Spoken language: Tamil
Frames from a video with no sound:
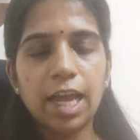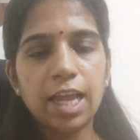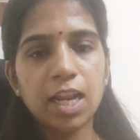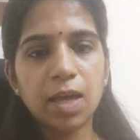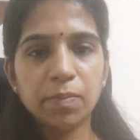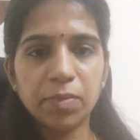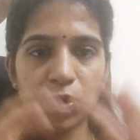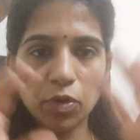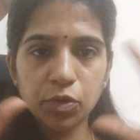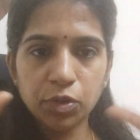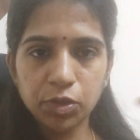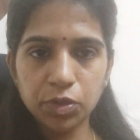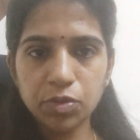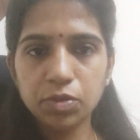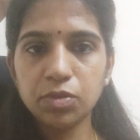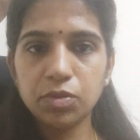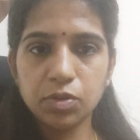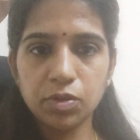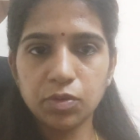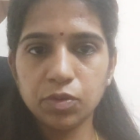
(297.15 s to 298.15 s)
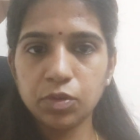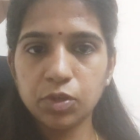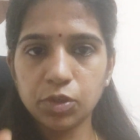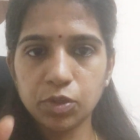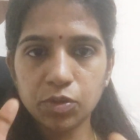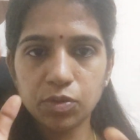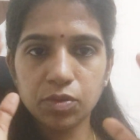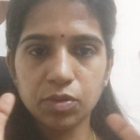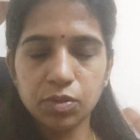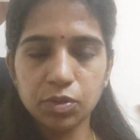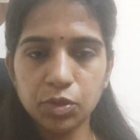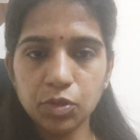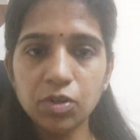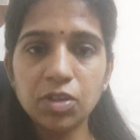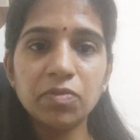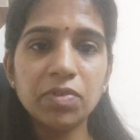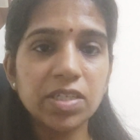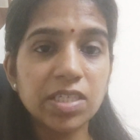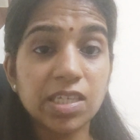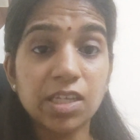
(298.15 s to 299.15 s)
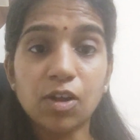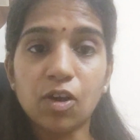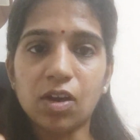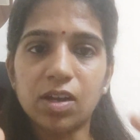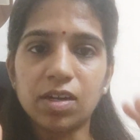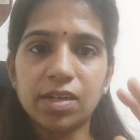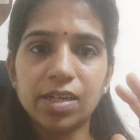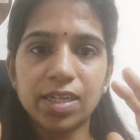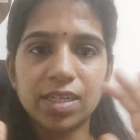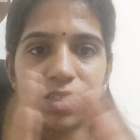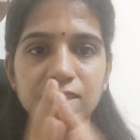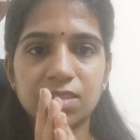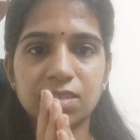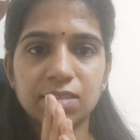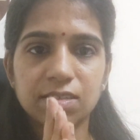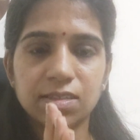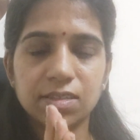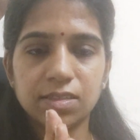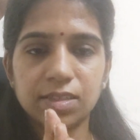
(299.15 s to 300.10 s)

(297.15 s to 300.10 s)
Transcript: எல்லாமே ஒரு ஒரு ஒரு யூனிவர்ஸில் ஆல்ரெடி இட் இஸ்